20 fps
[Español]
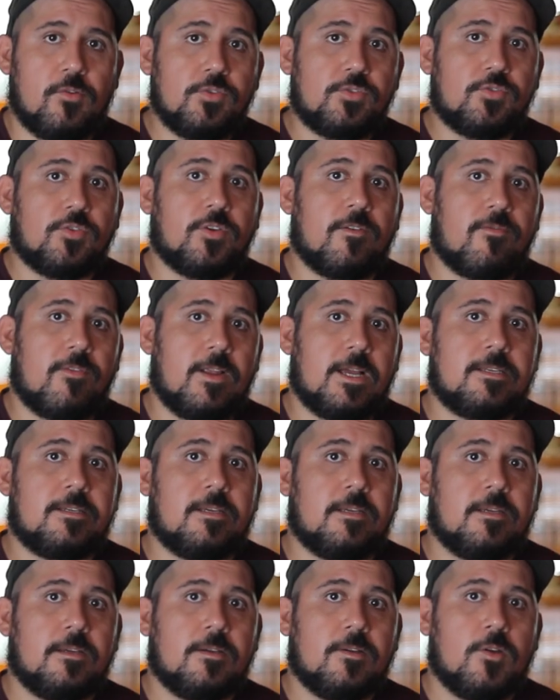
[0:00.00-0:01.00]
uso del
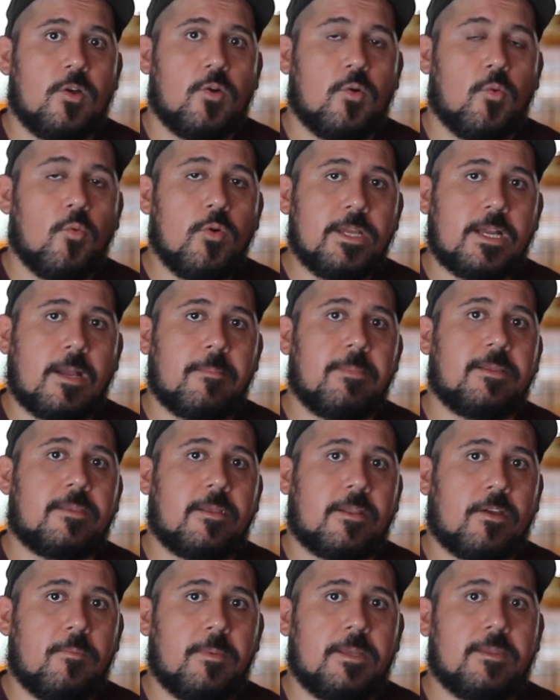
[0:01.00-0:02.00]
flash
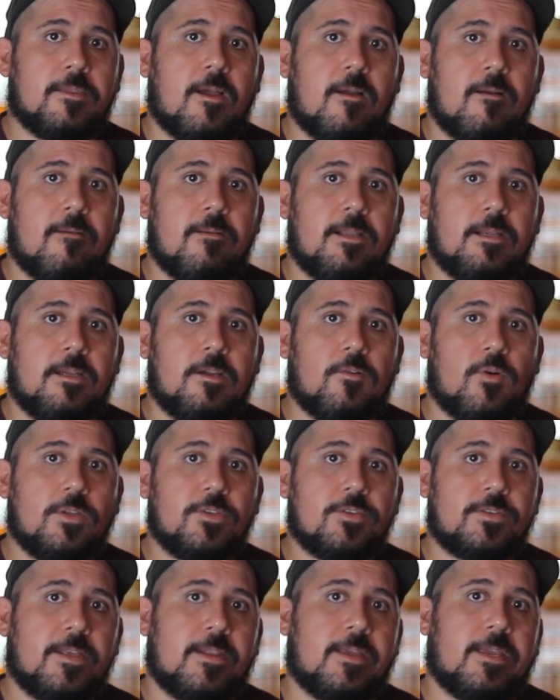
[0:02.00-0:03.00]
únicamente recomendable
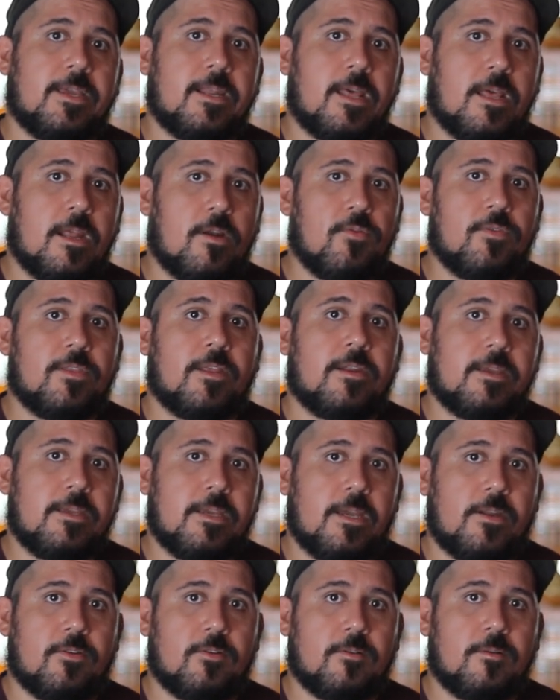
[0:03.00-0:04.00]
cuando se requiera de luz de
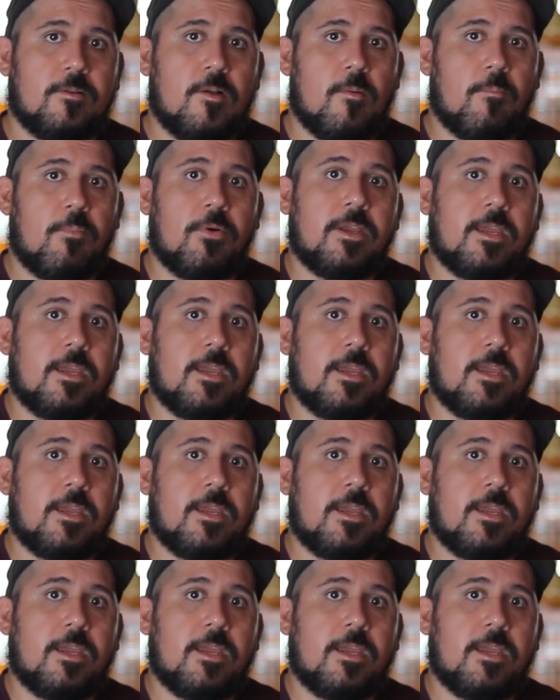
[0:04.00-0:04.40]
relleno, por